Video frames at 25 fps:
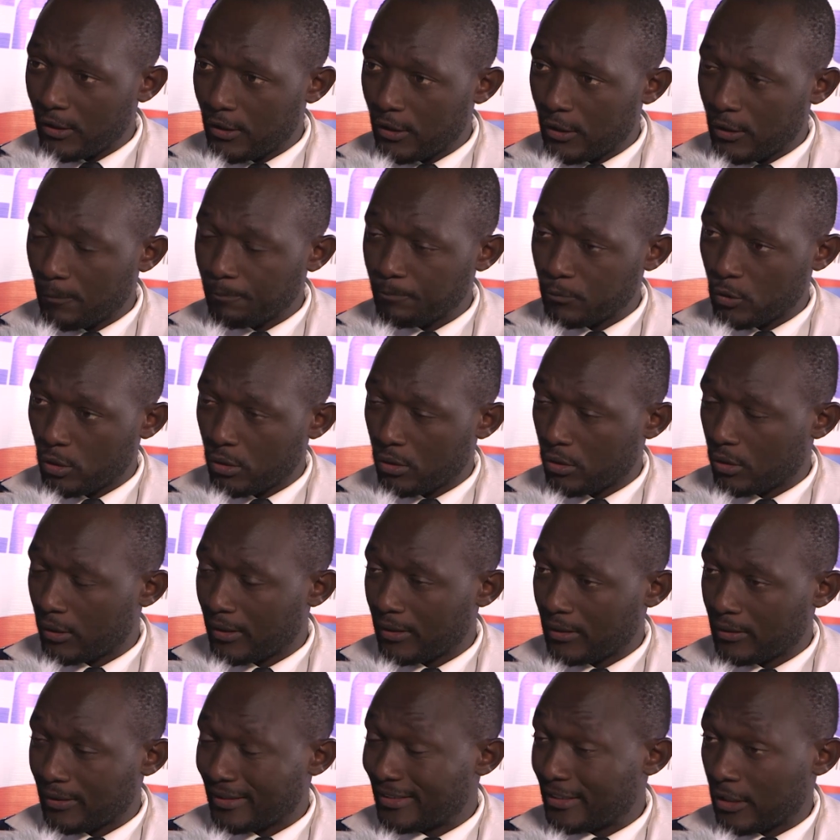euh,
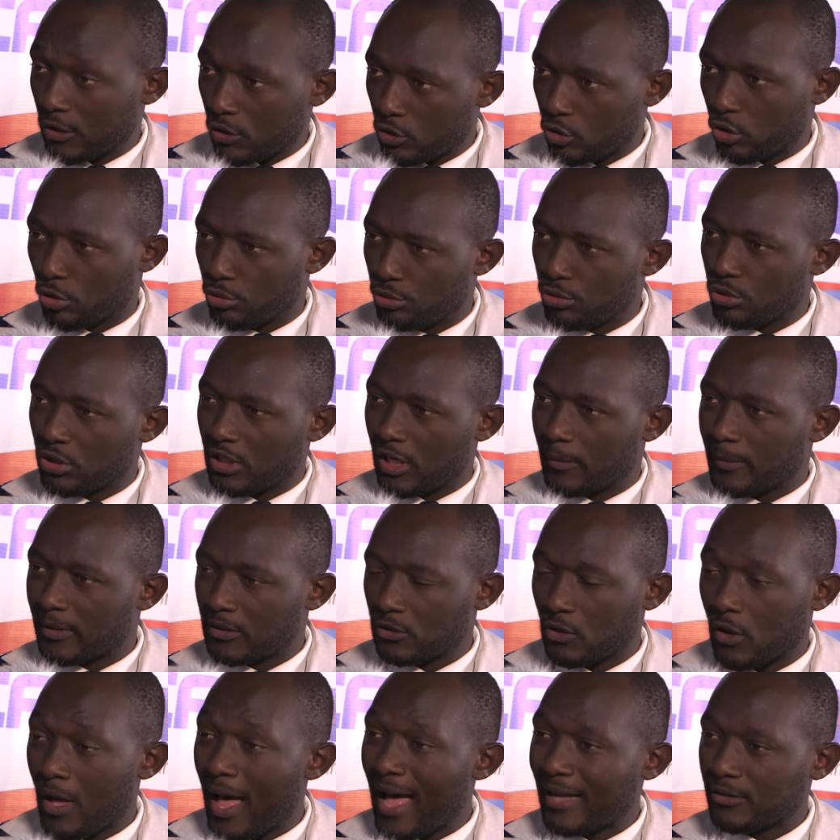été reconnu comme
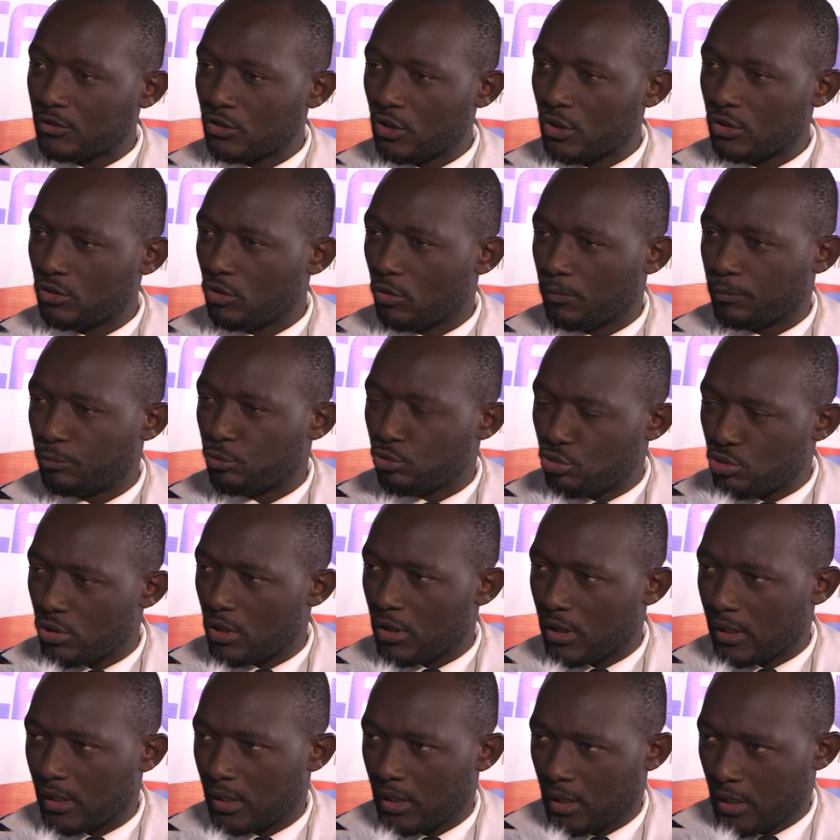étant acteur dans
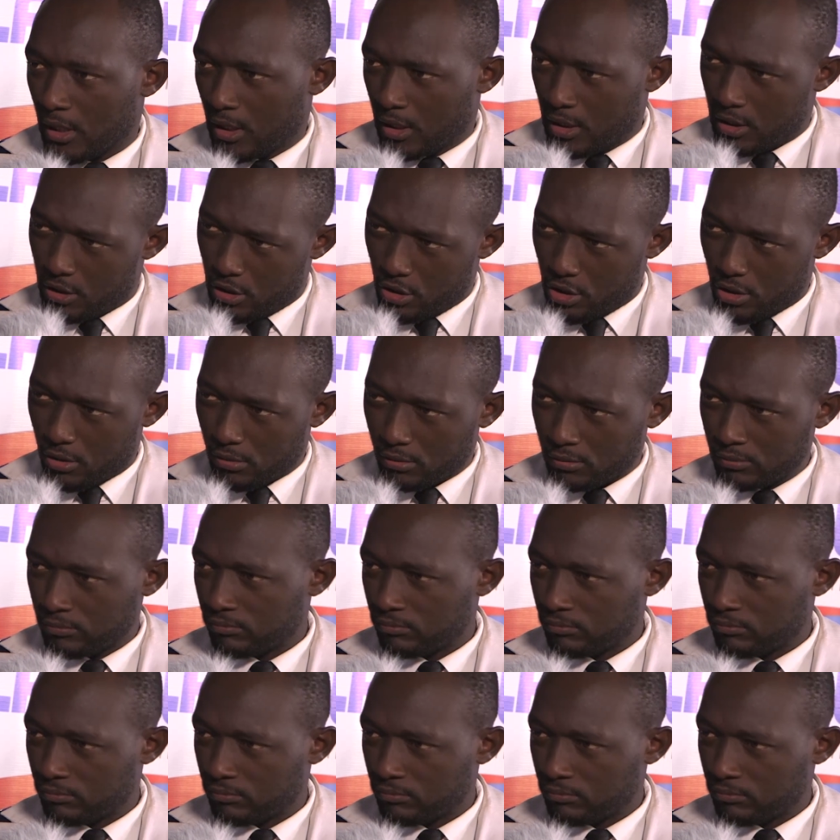plusieurs, euh,